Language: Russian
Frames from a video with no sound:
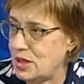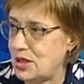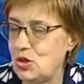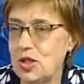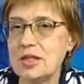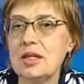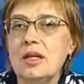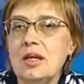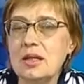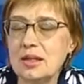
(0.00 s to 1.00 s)
И сейчас
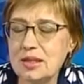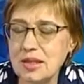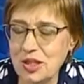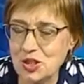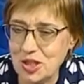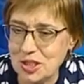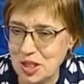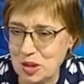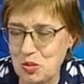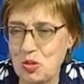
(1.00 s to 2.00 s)

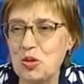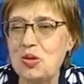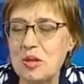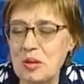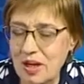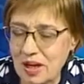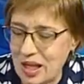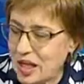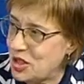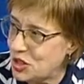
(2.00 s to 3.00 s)
значительно будет
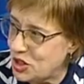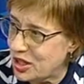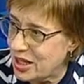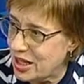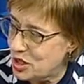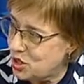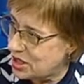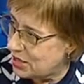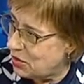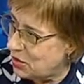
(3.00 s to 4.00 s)
ограничено
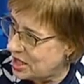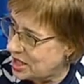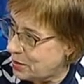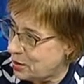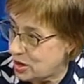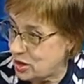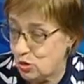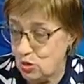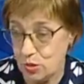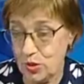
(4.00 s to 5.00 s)
количество вот этих процедур,